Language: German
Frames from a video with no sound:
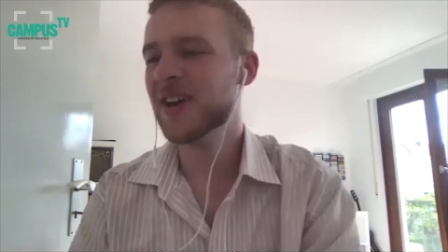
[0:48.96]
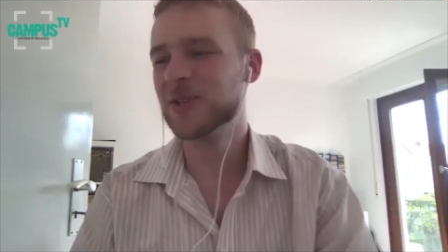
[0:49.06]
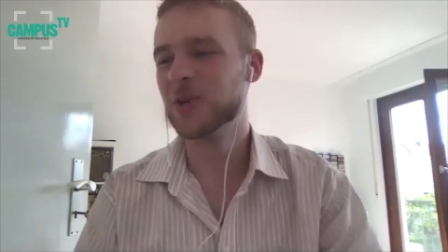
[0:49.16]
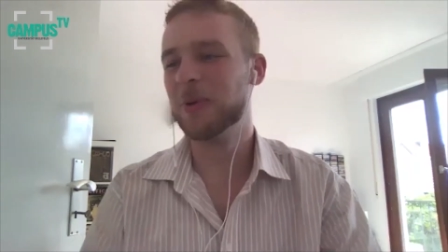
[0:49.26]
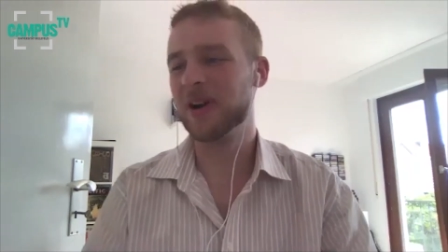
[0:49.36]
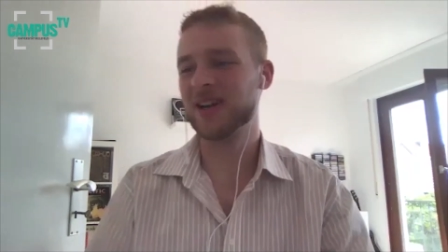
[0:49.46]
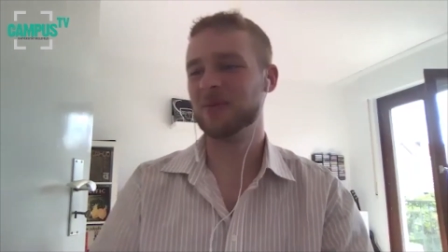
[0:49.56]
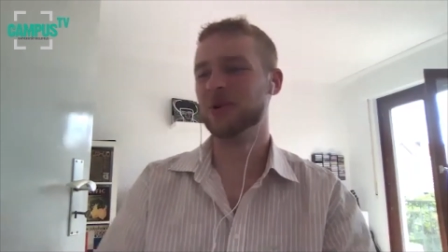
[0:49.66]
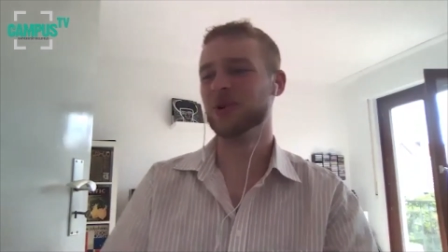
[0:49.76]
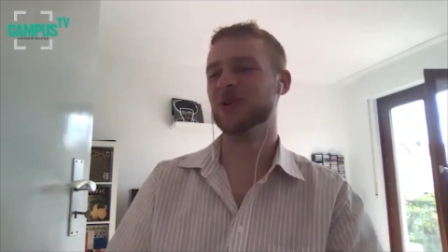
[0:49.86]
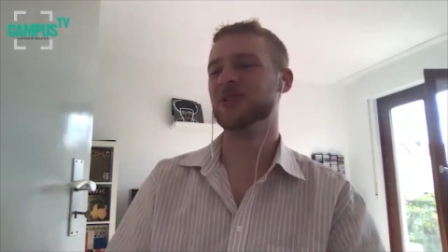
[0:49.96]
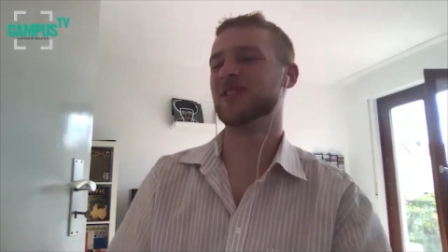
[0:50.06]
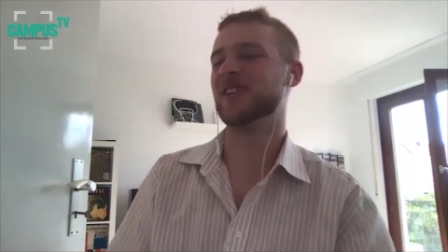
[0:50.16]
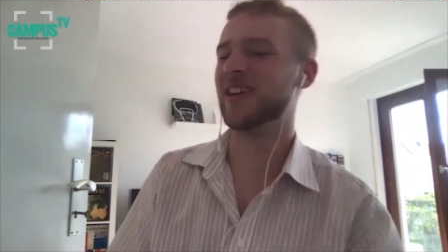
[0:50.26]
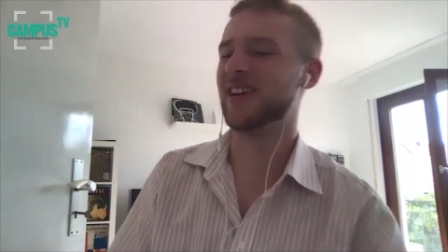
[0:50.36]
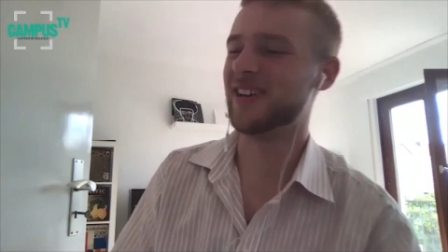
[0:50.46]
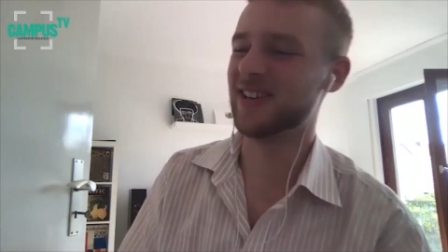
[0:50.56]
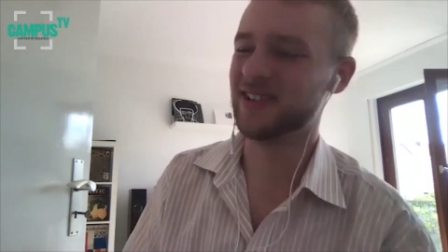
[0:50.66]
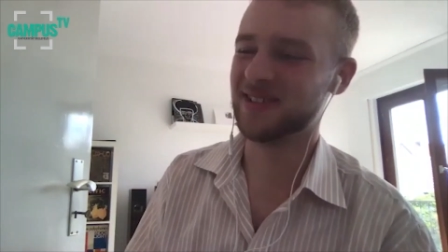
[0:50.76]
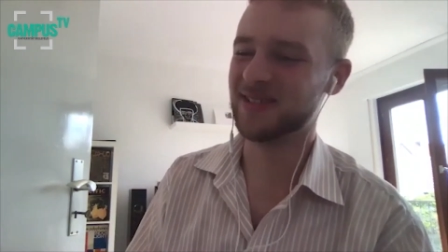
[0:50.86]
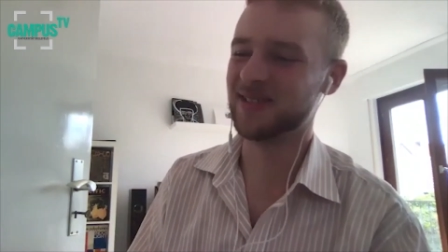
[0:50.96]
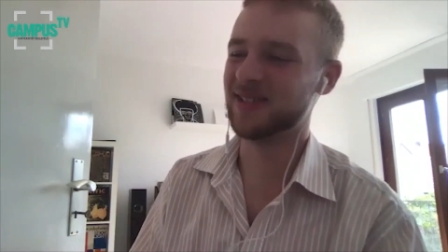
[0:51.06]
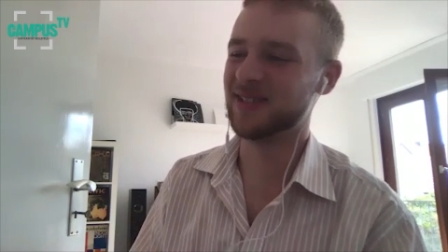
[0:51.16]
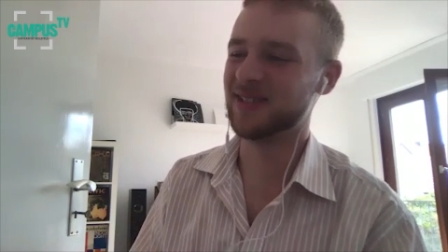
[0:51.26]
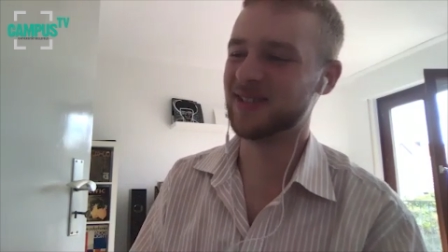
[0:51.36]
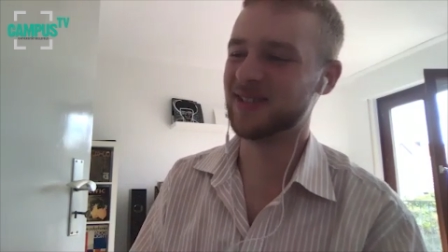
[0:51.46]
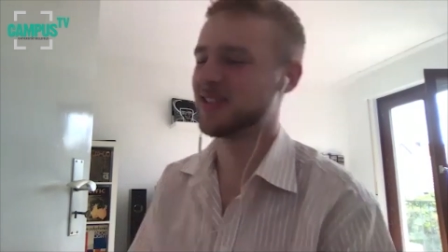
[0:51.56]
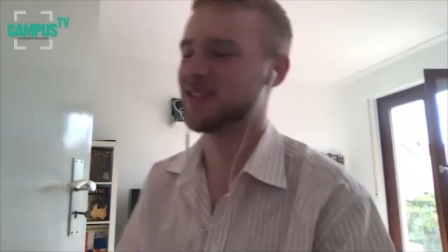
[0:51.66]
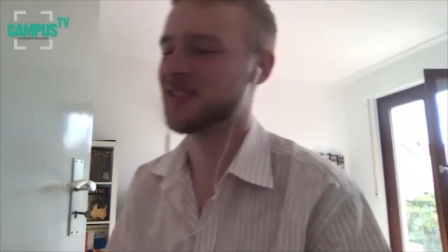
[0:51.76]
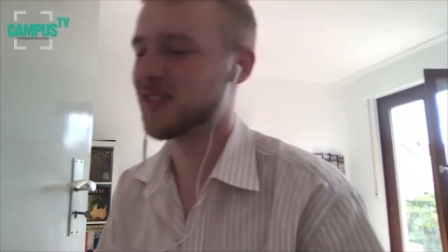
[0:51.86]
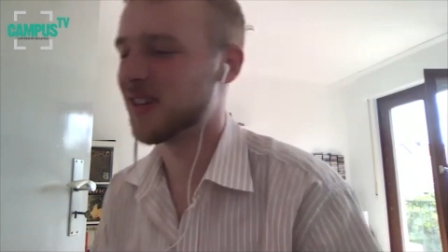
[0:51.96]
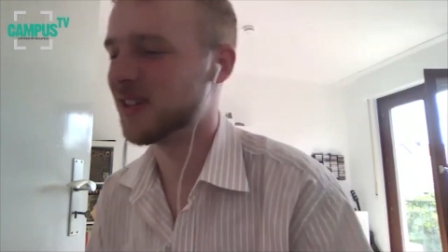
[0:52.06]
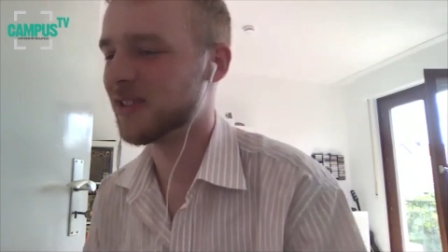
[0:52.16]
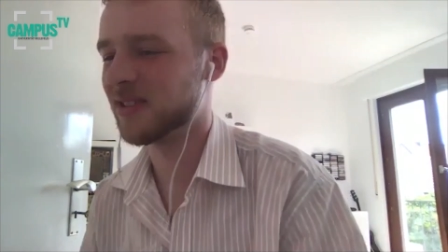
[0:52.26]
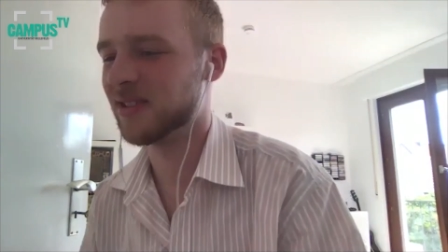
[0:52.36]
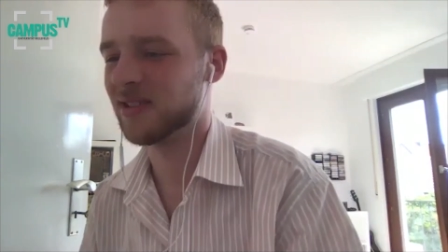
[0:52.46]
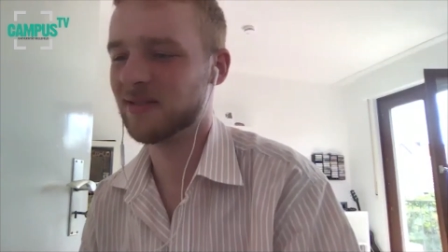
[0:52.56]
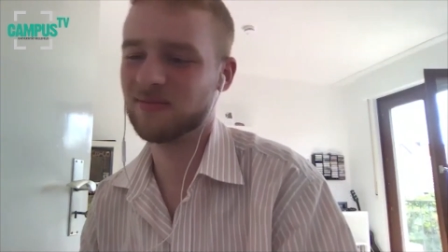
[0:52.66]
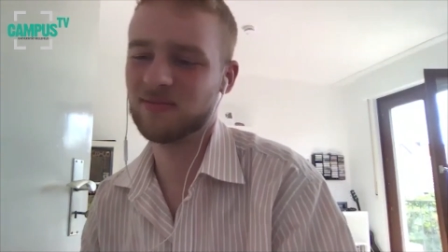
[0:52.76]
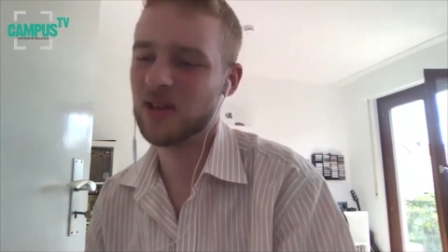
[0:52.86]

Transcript: super glamourös. Äh, eigentlich ist es halt, dass ich